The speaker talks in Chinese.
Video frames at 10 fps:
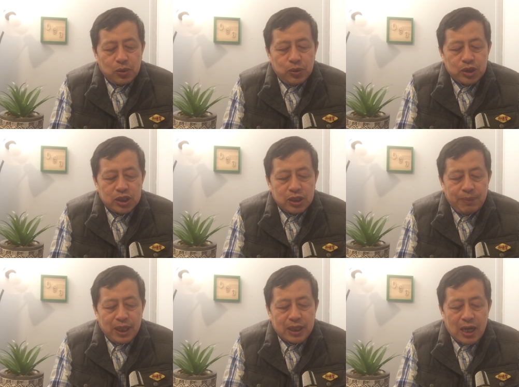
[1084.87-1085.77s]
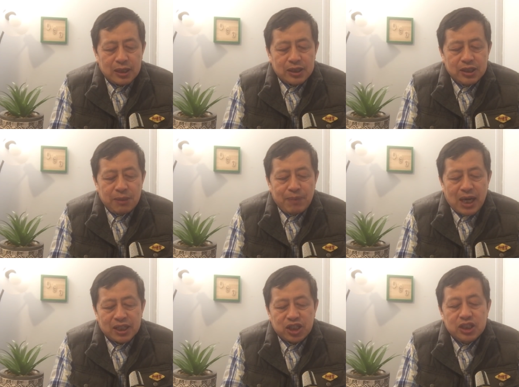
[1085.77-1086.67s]
胡适则被他直接
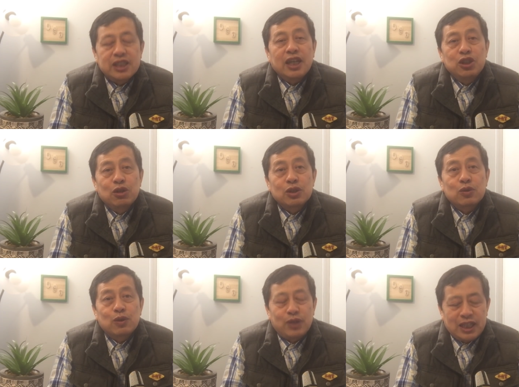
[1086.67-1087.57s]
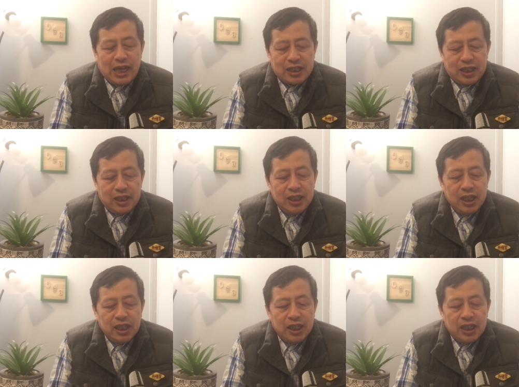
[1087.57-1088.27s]
骂了10几年，有人说亏大了啊。